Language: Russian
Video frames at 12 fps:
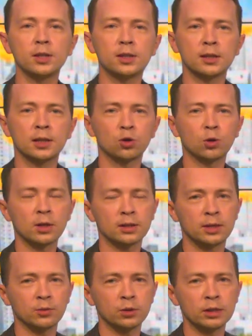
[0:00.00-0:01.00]
тренажеры
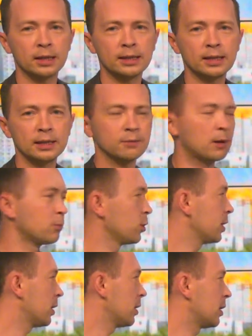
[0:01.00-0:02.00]
сегодня есть во
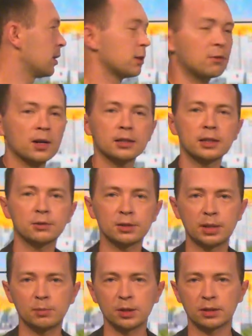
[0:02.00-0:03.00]
многих э, дворах
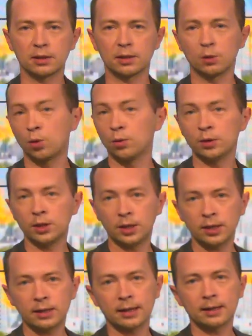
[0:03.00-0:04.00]
Новосибирска, но
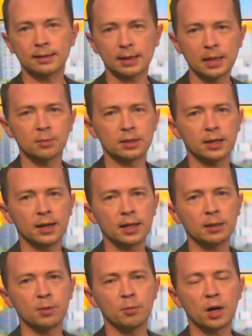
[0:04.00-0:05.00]
нередко такими
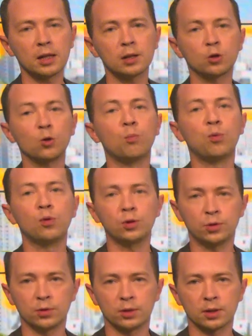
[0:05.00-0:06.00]
снарядами мало кто
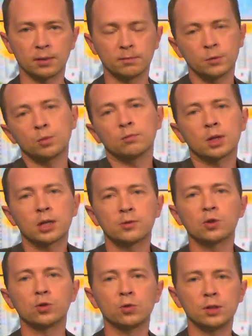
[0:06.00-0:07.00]
пользуется, ну,
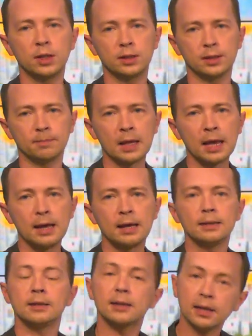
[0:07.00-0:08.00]
разве что дети.
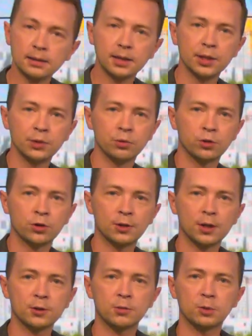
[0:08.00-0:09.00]
Недооценивают,
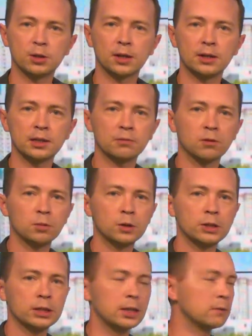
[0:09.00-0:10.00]
считают специалисты в
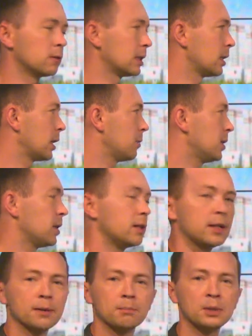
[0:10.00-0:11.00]
области
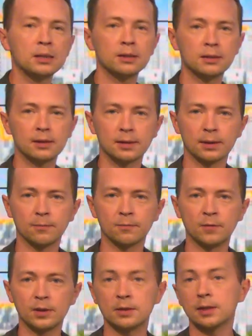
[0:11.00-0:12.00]
восстановительной медицины.
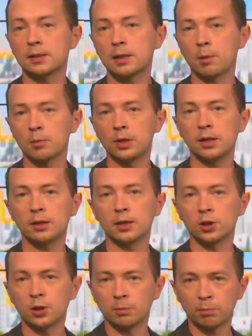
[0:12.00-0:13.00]
Ведь на самом деле
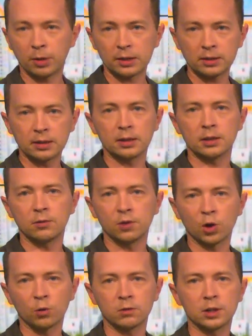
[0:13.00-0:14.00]
даже простые
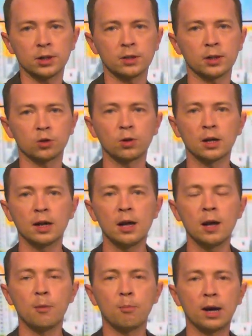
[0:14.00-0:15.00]
дворовые тренажеры
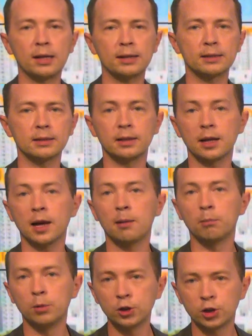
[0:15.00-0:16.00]
полезны для
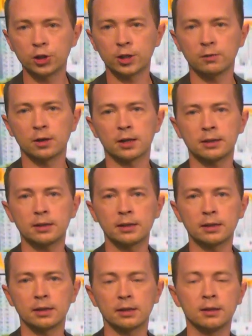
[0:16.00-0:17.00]
мышечного
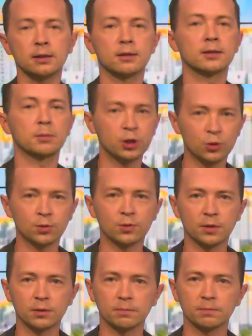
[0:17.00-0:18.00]
корсета и
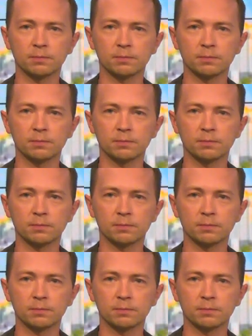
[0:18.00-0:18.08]
самочувствия.